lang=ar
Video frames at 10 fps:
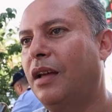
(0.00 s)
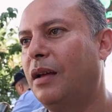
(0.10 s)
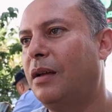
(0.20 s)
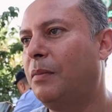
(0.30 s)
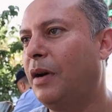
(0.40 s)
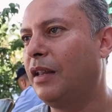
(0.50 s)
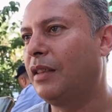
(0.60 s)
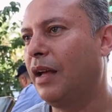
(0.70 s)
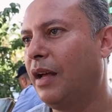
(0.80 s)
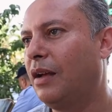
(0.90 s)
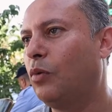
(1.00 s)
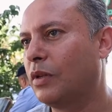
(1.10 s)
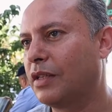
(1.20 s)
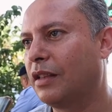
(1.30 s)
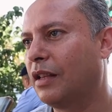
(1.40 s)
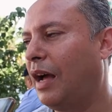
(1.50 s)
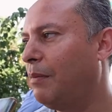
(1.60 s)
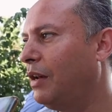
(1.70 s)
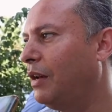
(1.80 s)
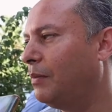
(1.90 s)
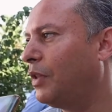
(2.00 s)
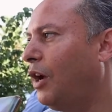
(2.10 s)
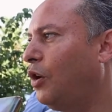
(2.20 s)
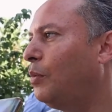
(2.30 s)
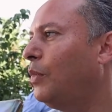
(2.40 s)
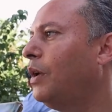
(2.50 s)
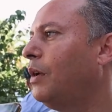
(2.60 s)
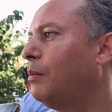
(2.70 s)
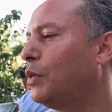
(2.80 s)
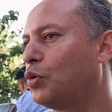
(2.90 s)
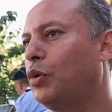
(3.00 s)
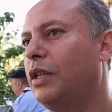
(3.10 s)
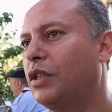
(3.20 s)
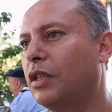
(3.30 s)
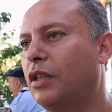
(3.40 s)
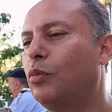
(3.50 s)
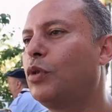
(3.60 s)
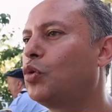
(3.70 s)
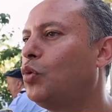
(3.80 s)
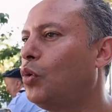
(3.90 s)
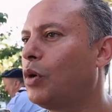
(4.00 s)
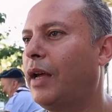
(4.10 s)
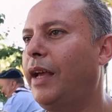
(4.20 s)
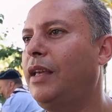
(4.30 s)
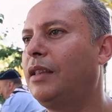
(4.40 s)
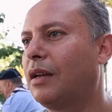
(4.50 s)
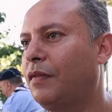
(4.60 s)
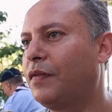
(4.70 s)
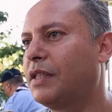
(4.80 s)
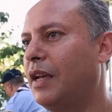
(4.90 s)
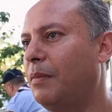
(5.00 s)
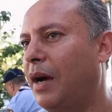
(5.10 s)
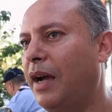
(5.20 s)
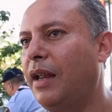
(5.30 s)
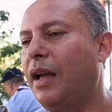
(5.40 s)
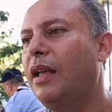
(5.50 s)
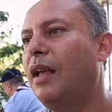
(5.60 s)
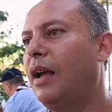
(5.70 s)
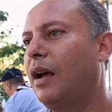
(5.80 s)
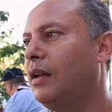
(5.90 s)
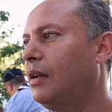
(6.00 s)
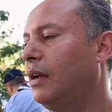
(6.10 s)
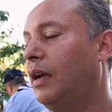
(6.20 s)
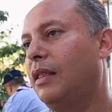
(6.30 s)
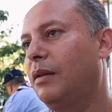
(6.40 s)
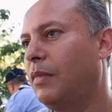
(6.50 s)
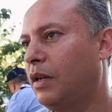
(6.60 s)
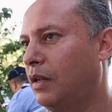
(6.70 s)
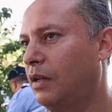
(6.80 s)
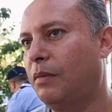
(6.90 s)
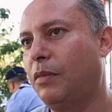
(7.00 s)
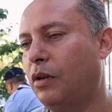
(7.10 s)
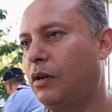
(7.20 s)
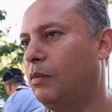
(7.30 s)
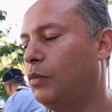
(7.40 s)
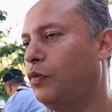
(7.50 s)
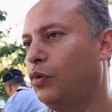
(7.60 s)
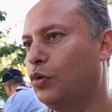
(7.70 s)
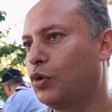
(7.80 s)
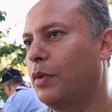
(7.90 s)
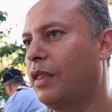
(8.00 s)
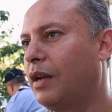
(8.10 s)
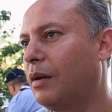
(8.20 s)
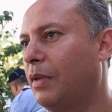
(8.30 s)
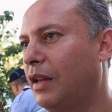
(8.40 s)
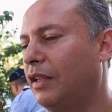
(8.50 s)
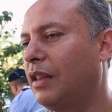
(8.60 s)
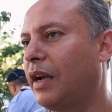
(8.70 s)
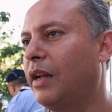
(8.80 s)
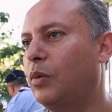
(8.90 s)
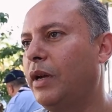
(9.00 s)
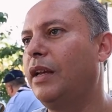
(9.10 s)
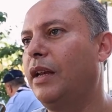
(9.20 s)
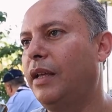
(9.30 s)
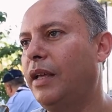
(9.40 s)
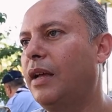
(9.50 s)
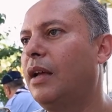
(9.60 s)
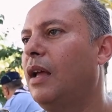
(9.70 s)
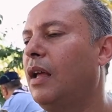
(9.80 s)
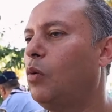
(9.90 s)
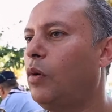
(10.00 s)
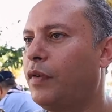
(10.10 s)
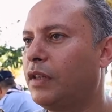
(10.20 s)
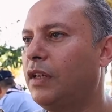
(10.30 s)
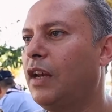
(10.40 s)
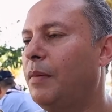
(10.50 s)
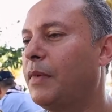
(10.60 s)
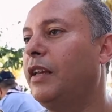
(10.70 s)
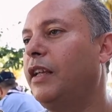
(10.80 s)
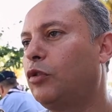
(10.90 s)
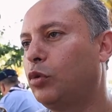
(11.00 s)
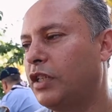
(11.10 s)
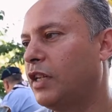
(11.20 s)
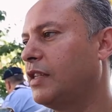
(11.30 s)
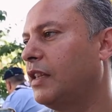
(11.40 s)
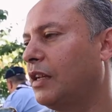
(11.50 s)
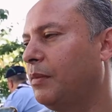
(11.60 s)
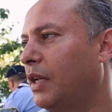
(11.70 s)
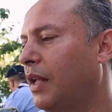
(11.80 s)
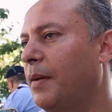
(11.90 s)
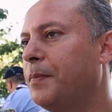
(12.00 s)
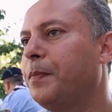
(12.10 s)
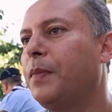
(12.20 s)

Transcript: آه، معناتها وسط العمل نتاعهم مشكورين جدا ومشكور اي طرف ساهم معنا آه، ايضا من من من فتوش بالذكر بلديه القيروان اللي هي وفرت لنا الامكانيات والتجهيزات الكبيره